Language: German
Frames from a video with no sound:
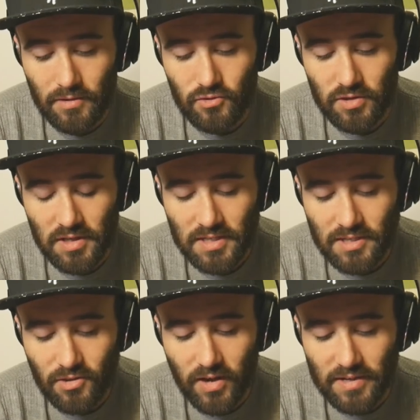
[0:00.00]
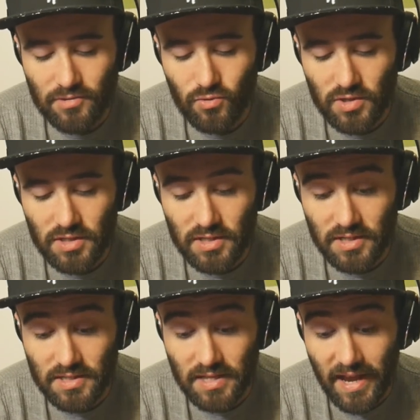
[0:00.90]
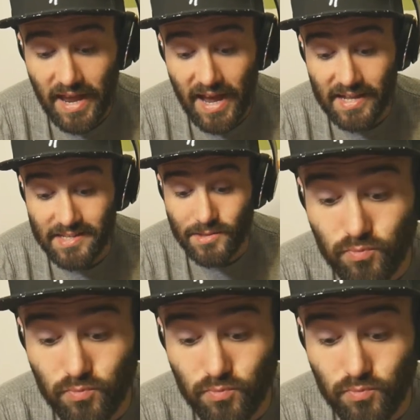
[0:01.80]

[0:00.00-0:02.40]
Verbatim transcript: So, der nächste Song heißt Gutes Herz.